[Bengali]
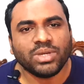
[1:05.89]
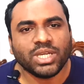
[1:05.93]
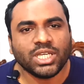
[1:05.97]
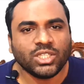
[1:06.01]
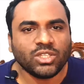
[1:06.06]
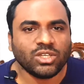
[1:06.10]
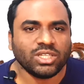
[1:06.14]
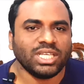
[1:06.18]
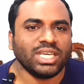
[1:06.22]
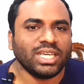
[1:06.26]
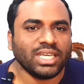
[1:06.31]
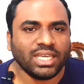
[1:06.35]

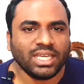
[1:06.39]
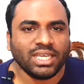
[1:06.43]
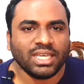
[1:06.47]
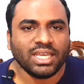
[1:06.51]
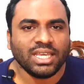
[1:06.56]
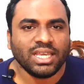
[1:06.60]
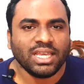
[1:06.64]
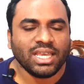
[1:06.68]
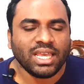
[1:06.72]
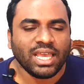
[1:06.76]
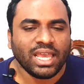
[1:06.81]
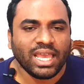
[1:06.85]
ভিতরে
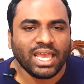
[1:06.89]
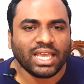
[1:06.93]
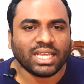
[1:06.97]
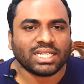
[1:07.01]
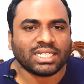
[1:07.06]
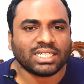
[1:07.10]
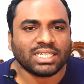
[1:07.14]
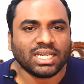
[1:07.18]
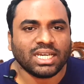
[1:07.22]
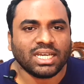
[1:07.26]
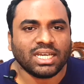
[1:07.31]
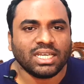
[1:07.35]

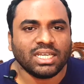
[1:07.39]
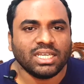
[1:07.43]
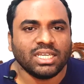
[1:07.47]
একটা